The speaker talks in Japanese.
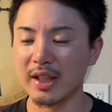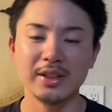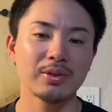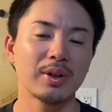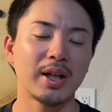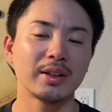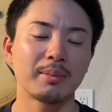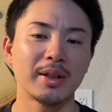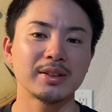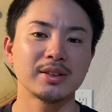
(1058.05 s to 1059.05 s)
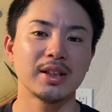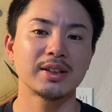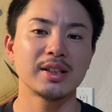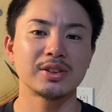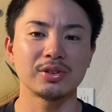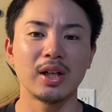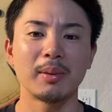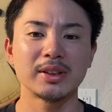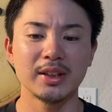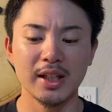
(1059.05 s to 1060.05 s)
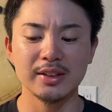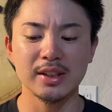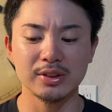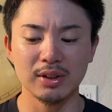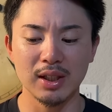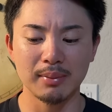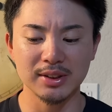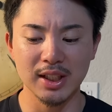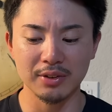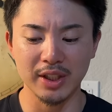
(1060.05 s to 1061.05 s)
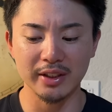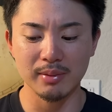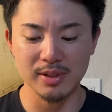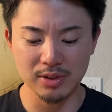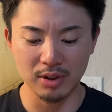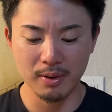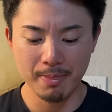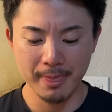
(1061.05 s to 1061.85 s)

ダイソーから入った増田選手が、増田大輝選手が、まあサードに入ってますと。